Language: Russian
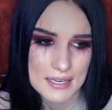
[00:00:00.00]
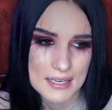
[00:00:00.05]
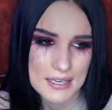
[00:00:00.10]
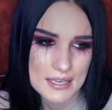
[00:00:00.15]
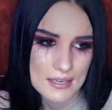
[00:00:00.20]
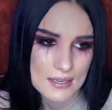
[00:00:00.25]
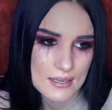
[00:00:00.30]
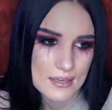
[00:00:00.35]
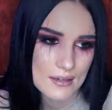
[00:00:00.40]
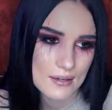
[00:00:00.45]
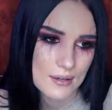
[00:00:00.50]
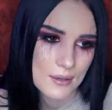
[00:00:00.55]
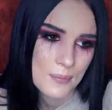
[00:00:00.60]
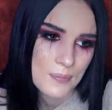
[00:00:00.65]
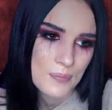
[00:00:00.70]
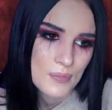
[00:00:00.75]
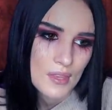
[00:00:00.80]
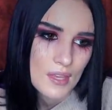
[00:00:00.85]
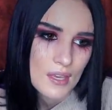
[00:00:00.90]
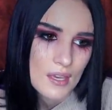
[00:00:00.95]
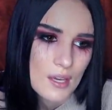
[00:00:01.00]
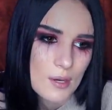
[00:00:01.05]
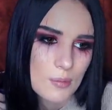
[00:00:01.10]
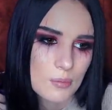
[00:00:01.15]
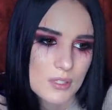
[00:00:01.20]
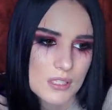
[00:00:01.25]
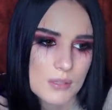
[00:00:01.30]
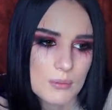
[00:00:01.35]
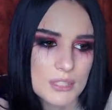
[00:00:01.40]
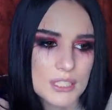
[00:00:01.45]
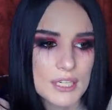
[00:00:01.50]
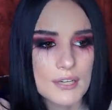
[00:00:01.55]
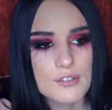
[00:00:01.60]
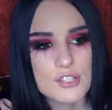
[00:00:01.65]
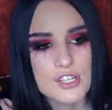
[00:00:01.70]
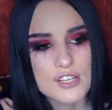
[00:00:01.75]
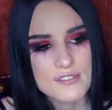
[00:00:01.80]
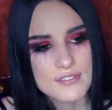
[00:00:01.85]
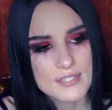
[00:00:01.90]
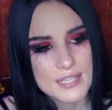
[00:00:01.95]
И,
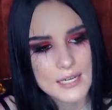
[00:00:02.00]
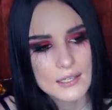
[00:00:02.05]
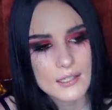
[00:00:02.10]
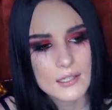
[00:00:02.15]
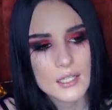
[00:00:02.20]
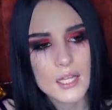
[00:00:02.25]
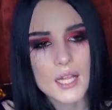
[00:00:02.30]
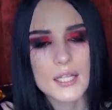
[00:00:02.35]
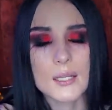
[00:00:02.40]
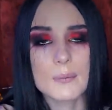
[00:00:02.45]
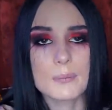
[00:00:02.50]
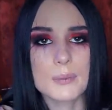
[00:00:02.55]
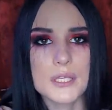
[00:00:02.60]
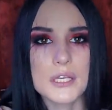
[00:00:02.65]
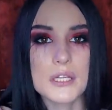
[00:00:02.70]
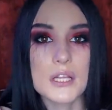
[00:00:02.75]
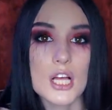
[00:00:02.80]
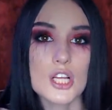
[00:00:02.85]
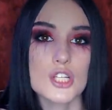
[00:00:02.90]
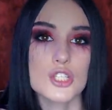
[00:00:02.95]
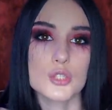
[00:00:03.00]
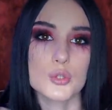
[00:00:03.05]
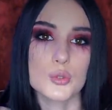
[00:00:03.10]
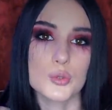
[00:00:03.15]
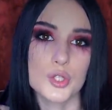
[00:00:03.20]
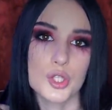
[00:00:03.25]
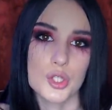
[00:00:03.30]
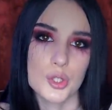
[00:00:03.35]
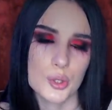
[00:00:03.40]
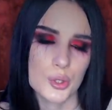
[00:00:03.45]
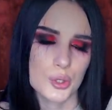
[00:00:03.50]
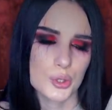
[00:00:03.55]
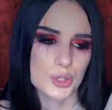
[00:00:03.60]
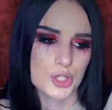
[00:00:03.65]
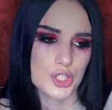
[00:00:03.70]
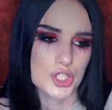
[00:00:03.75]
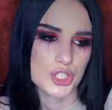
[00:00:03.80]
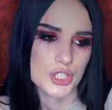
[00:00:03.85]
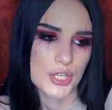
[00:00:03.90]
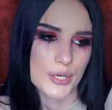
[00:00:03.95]
посмотревшись в зеркало, она поняла, что у нее
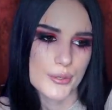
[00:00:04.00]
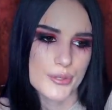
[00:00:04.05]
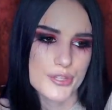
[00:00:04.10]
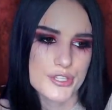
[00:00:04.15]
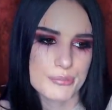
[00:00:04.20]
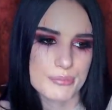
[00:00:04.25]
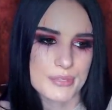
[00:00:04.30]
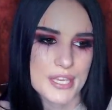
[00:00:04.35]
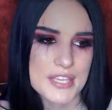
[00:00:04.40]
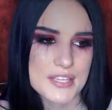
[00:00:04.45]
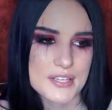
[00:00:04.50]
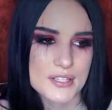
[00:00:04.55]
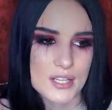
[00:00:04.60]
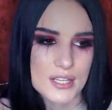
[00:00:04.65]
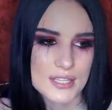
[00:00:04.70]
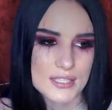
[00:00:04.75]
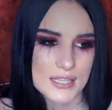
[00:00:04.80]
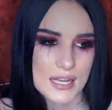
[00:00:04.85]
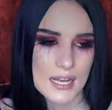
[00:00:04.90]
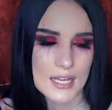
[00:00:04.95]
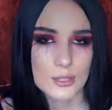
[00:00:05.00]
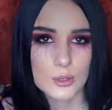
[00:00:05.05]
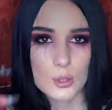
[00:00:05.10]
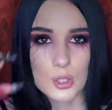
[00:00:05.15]
начинают темнеть глаза.